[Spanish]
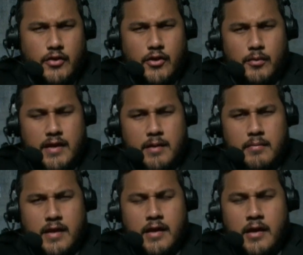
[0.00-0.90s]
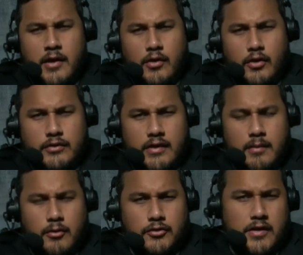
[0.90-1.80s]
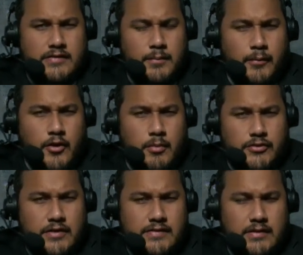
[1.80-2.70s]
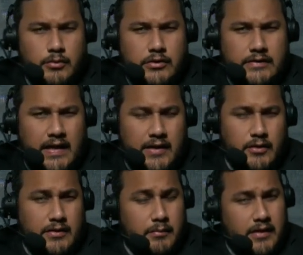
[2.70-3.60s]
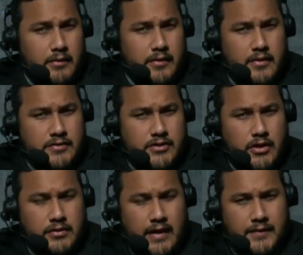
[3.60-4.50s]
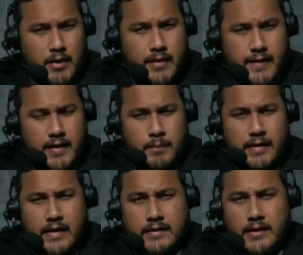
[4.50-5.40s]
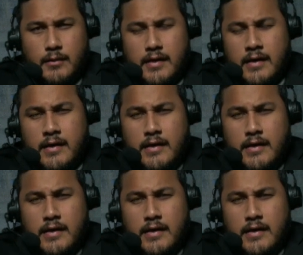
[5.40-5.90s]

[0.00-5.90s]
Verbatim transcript: de noviembre. Hoy tenemos tres hipódromos en simultáneo y también la breeder Scott a través de IPICA TV.